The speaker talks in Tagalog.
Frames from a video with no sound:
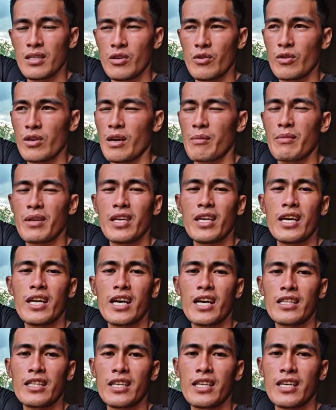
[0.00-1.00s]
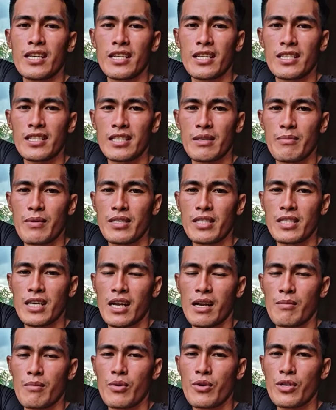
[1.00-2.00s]
yung kaibigan natin na si
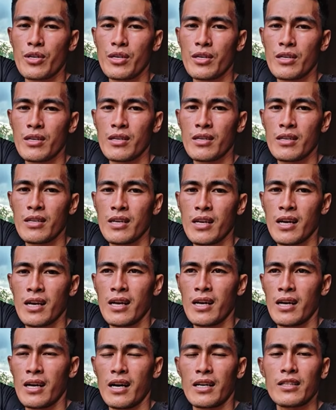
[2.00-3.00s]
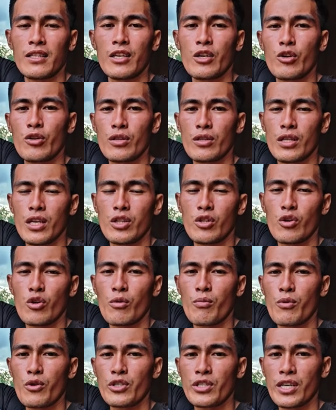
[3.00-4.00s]
Mascaraboy. At dito
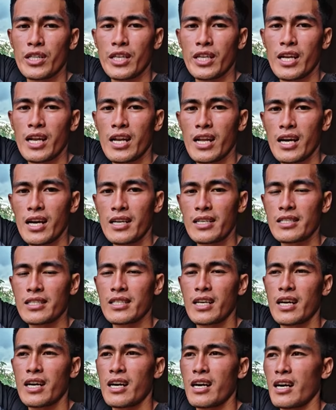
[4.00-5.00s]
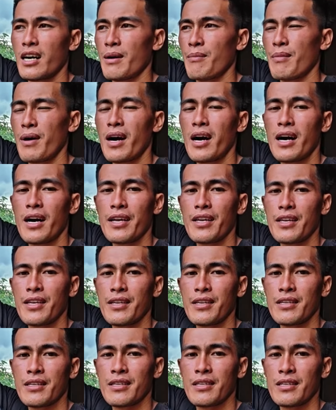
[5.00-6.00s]
ko po siya dinala sa bahay.
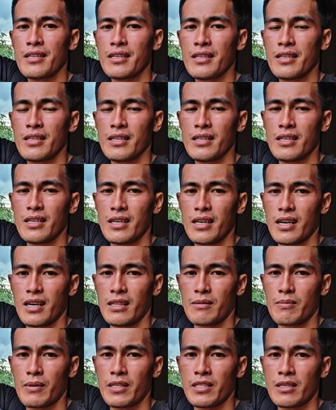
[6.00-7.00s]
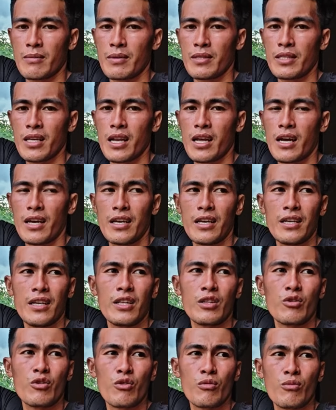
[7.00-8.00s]
At pansamantala ay
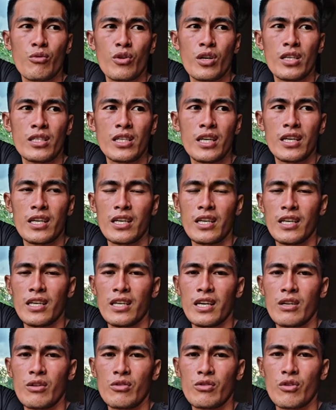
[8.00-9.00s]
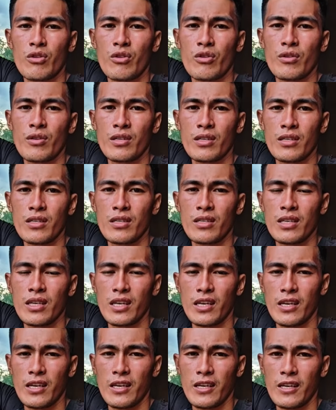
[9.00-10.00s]
dito ko muna siya i ano tol no?
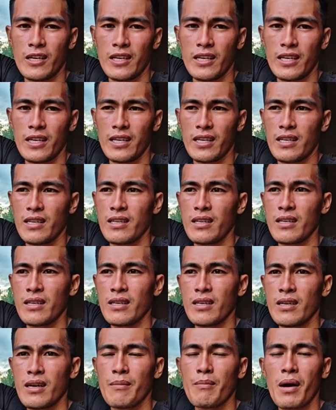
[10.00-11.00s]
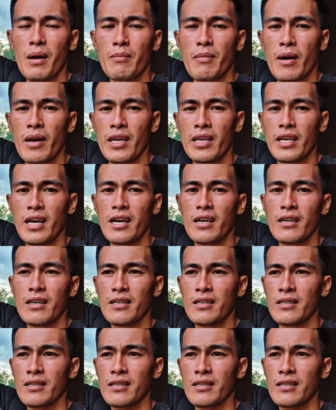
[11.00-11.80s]
i pagpahinga